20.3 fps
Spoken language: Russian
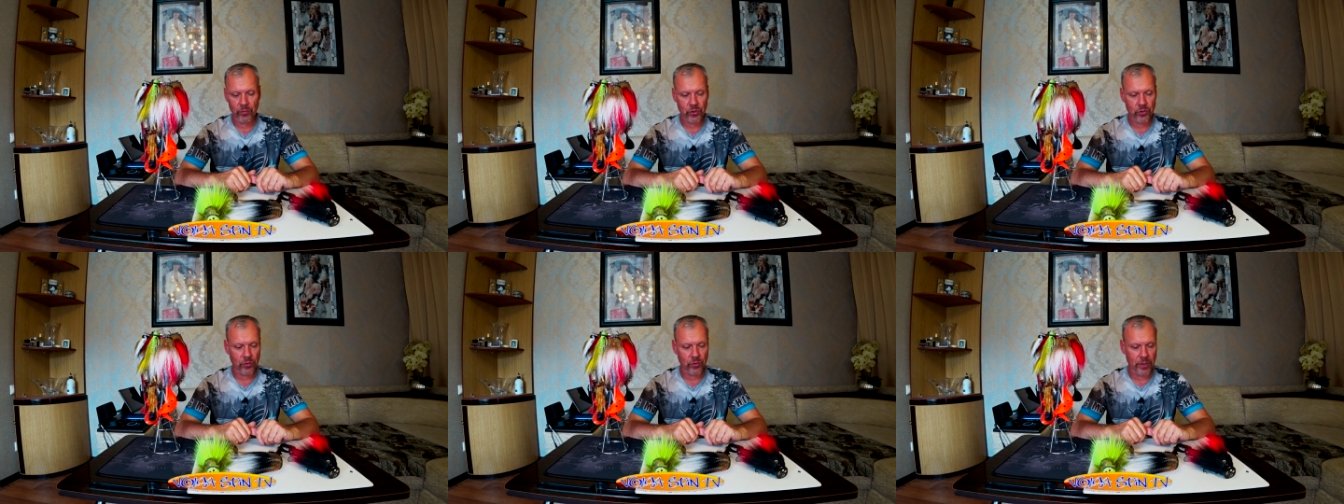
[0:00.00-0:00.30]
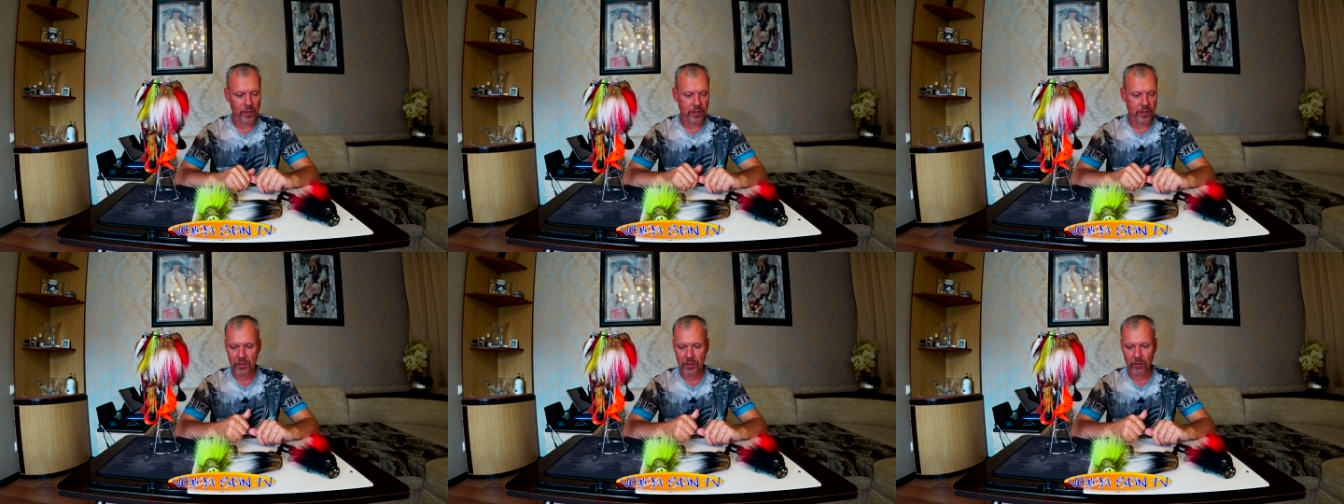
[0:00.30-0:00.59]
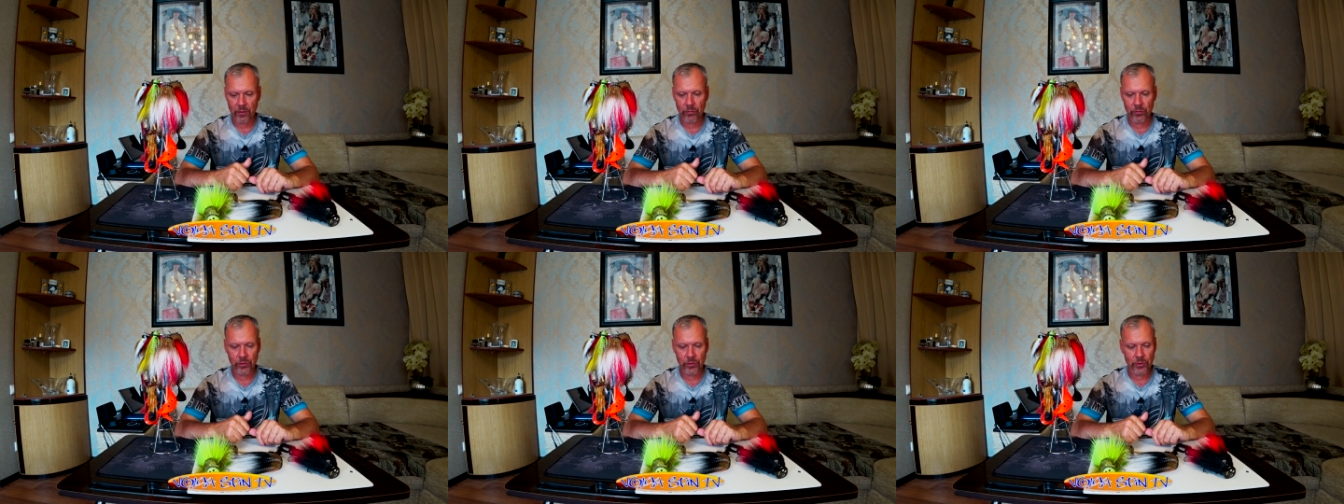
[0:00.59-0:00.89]
что я
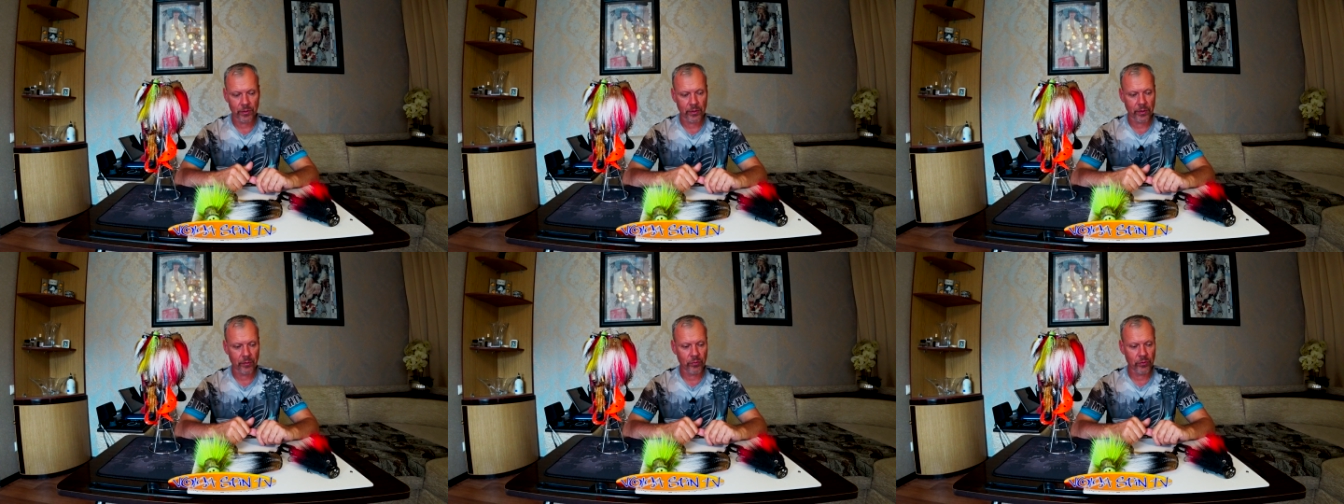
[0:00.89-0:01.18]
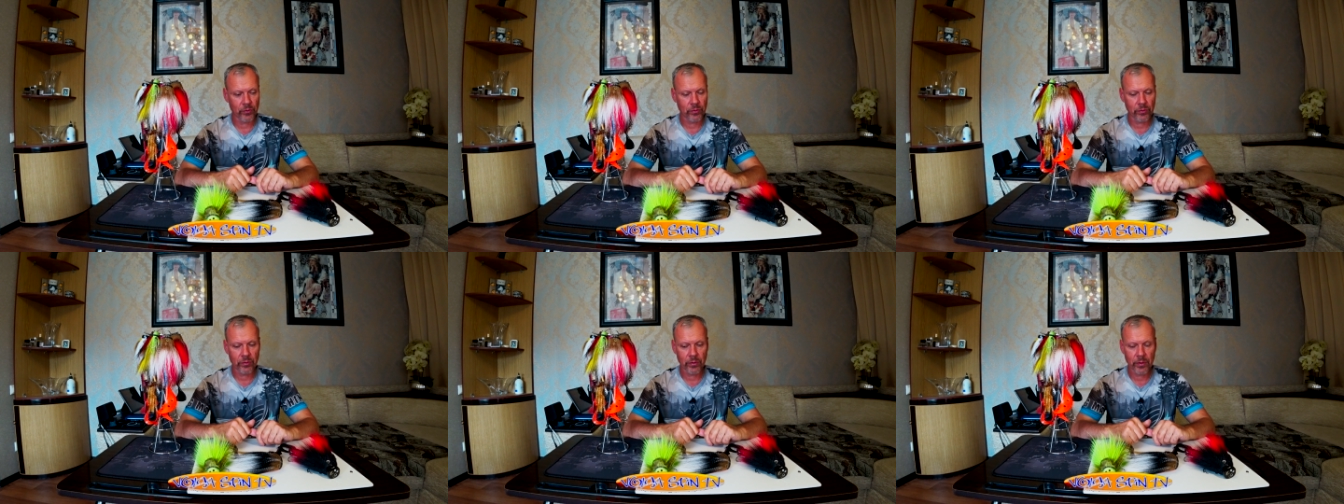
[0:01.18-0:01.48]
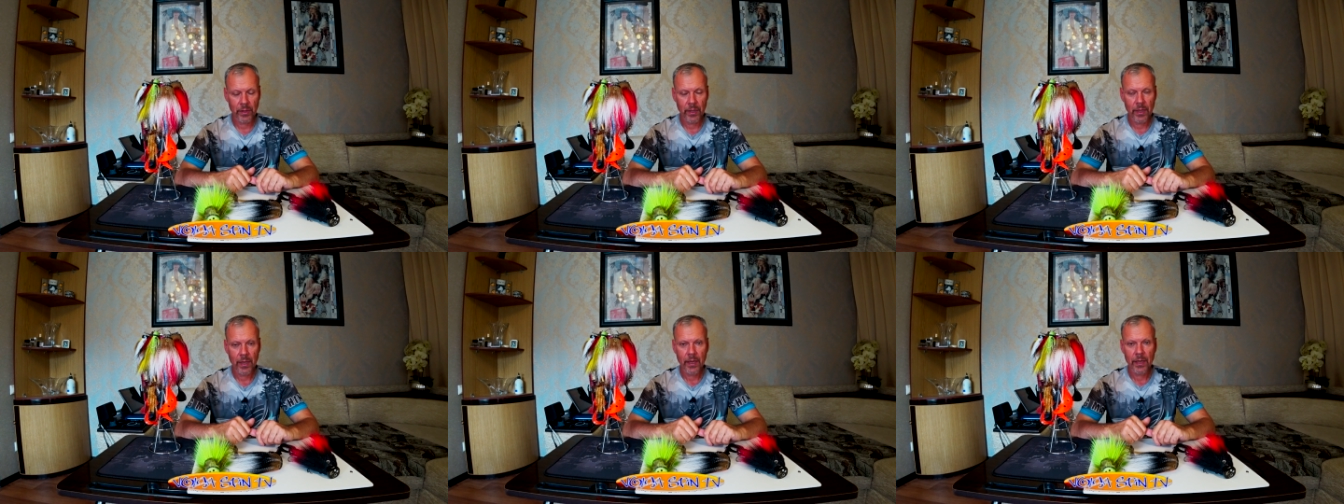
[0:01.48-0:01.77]
закончил работу
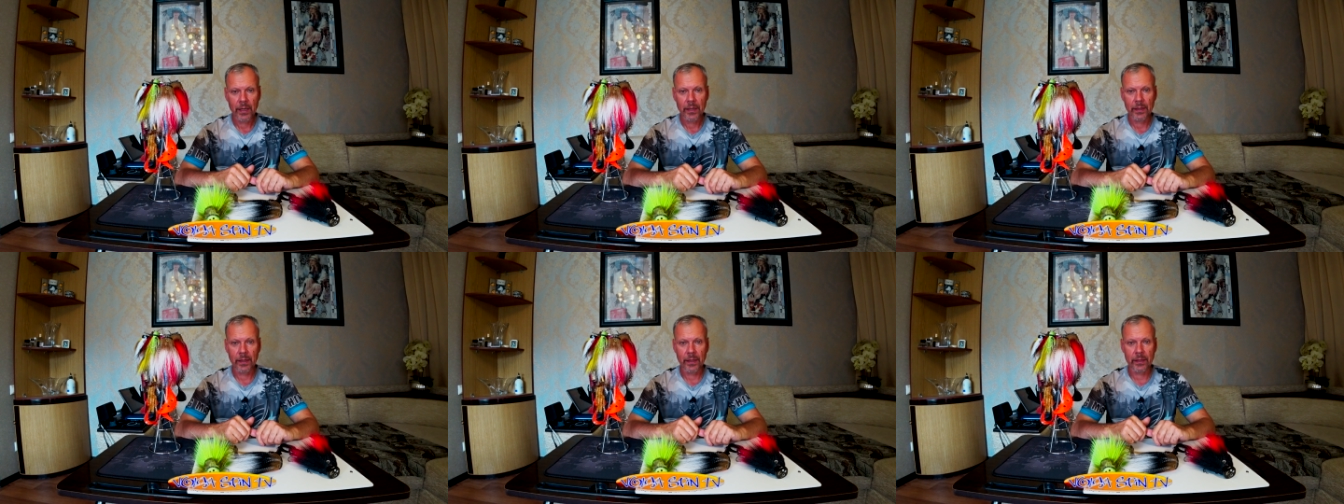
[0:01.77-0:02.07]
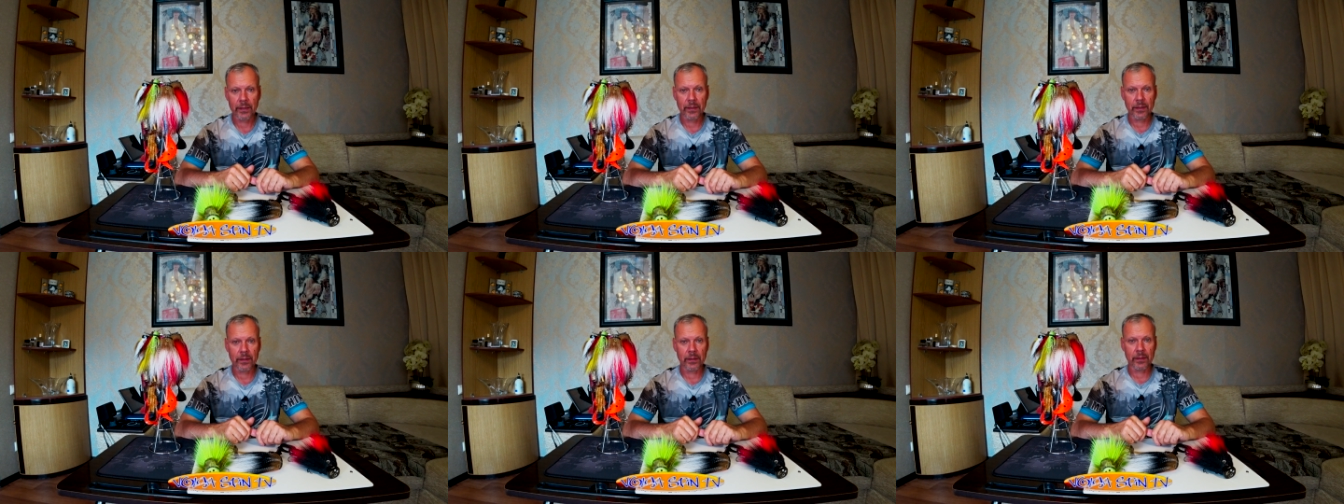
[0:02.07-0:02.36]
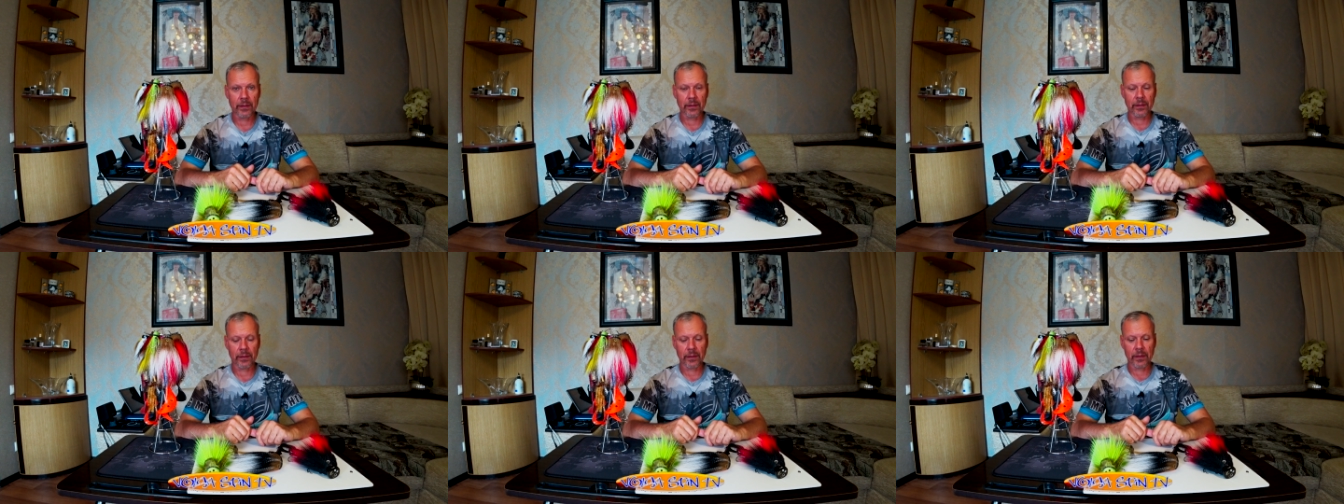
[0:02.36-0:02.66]
над
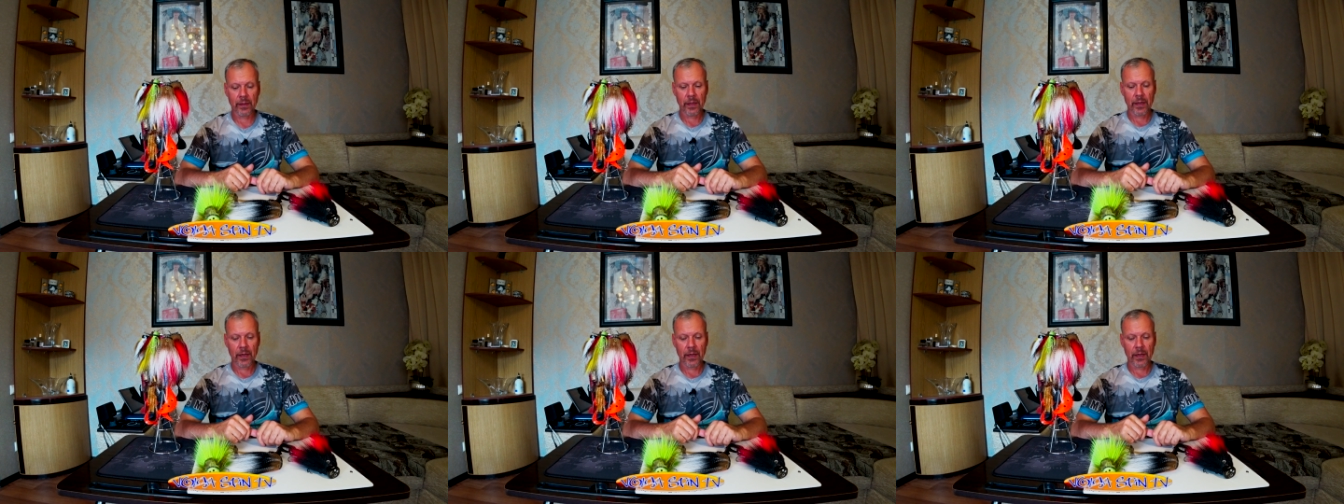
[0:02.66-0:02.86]
э,